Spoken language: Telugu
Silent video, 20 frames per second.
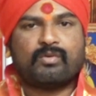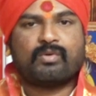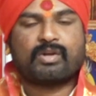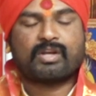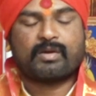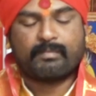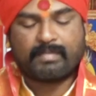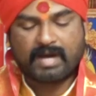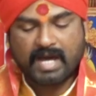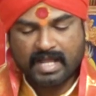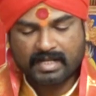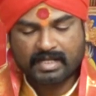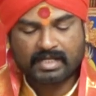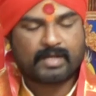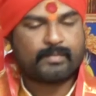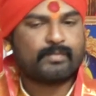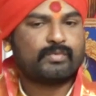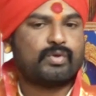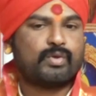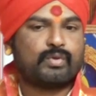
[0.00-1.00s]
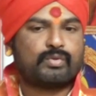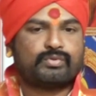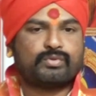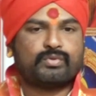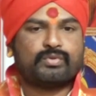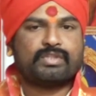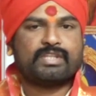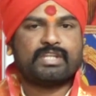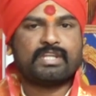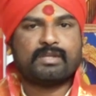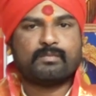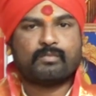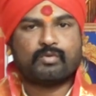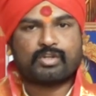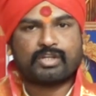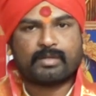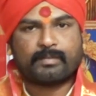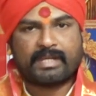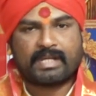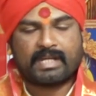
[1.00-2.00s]
ఒక మార్గం దొరుకుతుంది
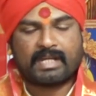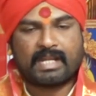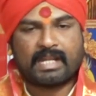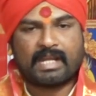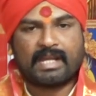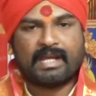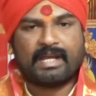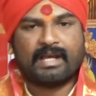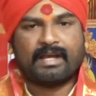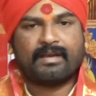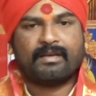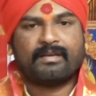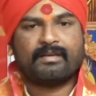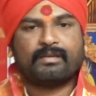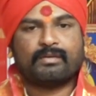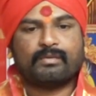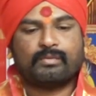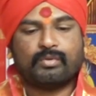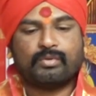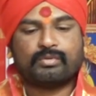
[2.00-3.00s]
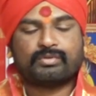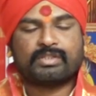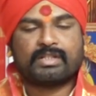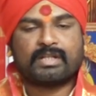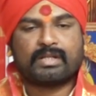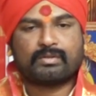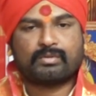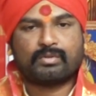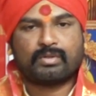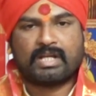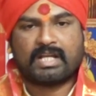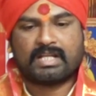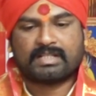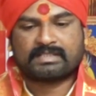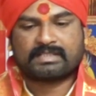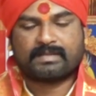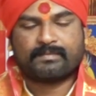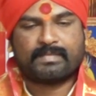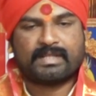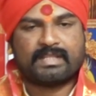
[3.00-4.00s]
ముఖ్యమైన నెల నూతన గృహ
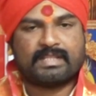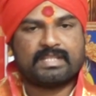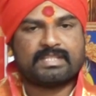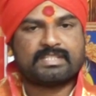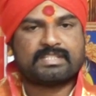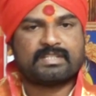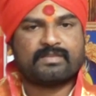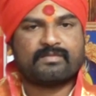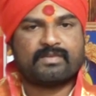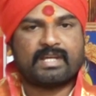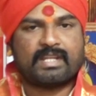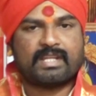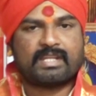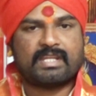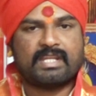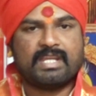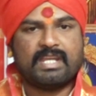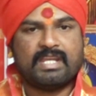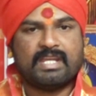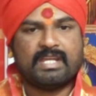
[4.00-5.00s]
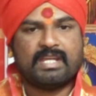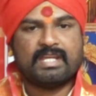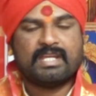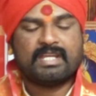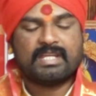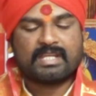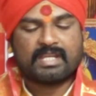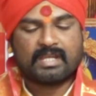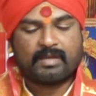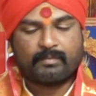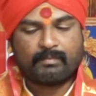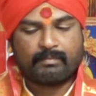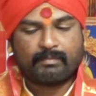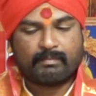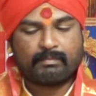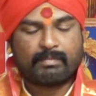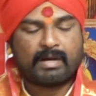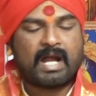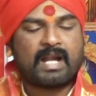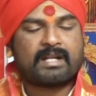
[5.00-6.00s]
సంబంధించిన వారికి
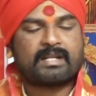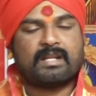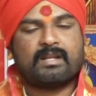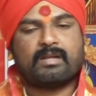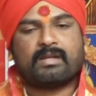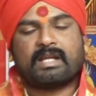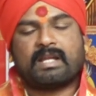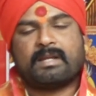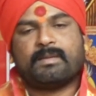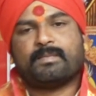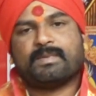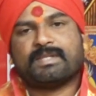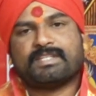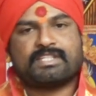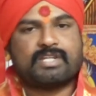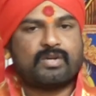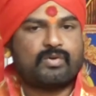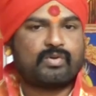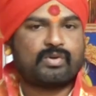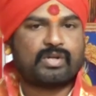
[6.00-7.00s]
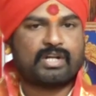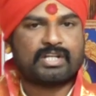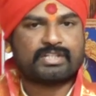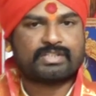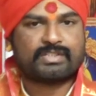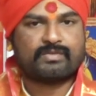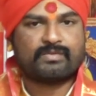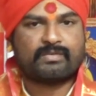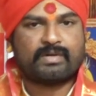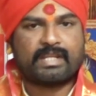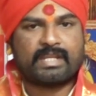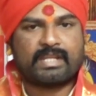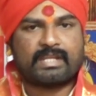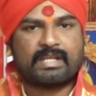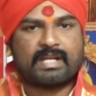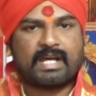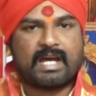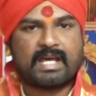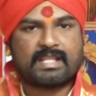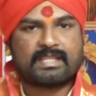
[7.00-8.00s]
బాటలు కనిపించే అవకాశం
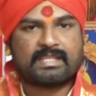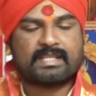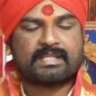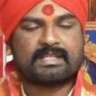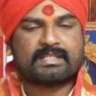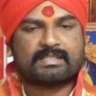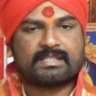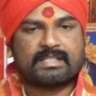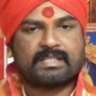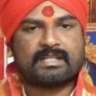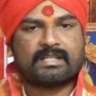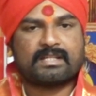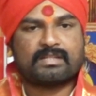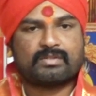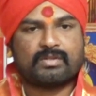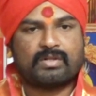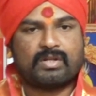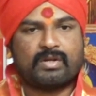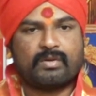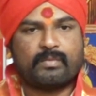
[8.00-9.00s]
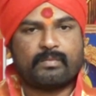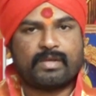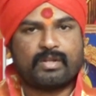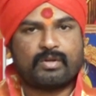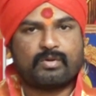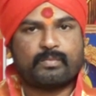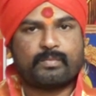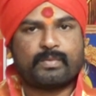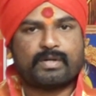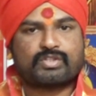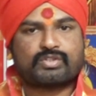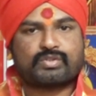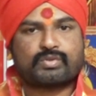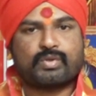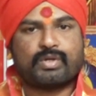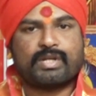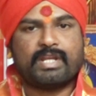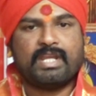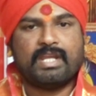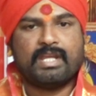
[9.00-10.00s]
వారికి ఆర్థిక స్థితిగతులను
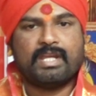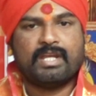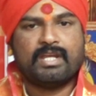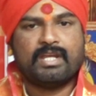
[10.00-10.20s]
మెరుగుపరుచుకొని